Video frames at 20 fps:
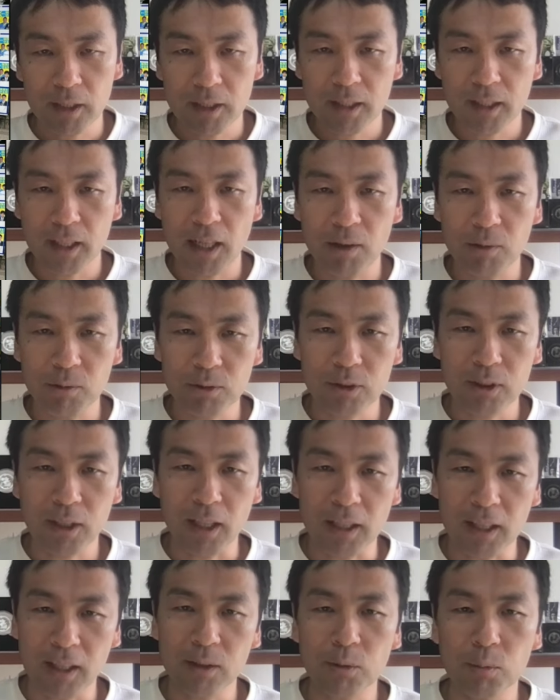にカオス
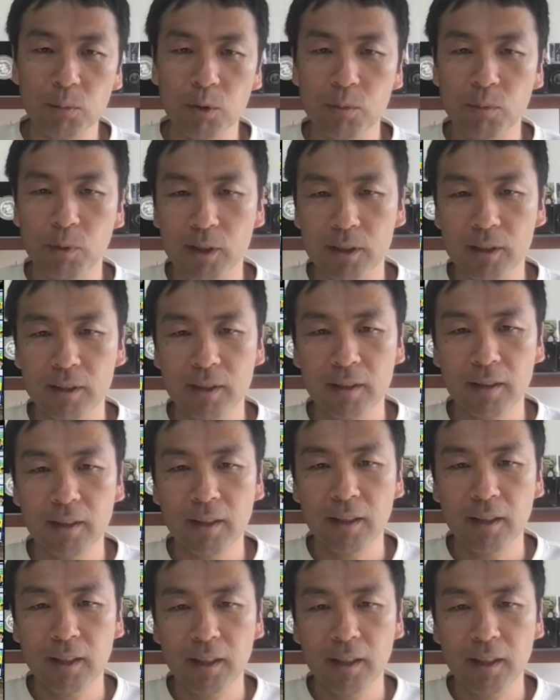かなと思います